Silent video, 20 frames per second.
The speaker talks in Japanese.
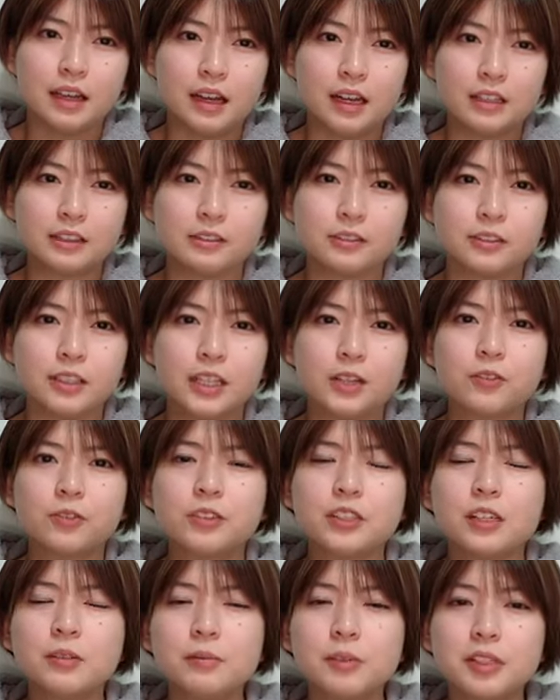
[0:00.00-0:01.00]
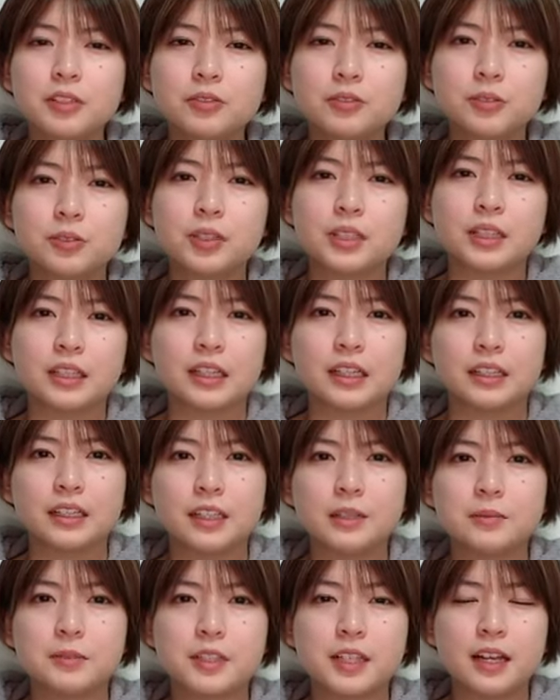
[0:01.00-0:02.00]
あのニコ生の時から
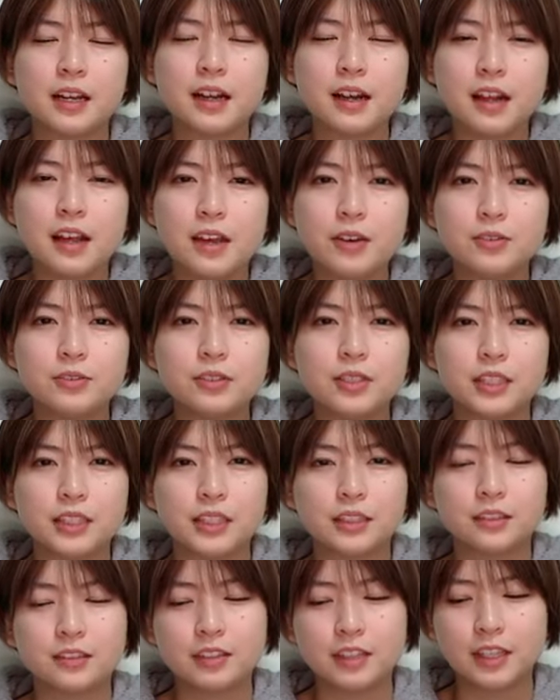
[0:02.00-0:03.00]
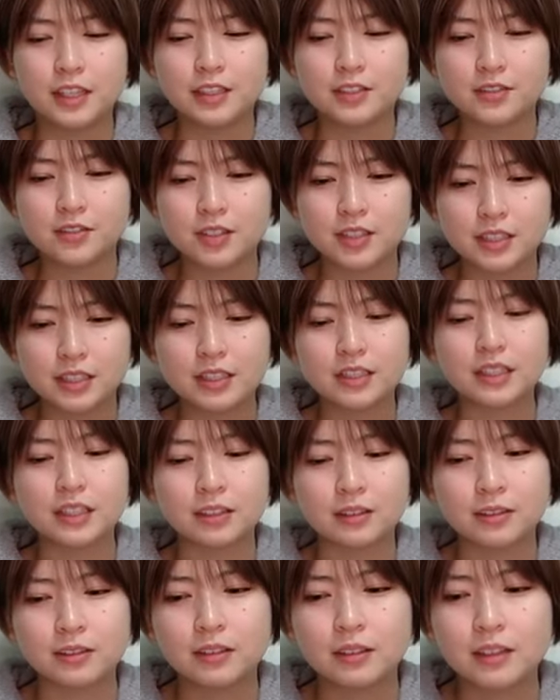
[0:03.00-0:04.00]
だいぶ洗礼を受けたので NGT の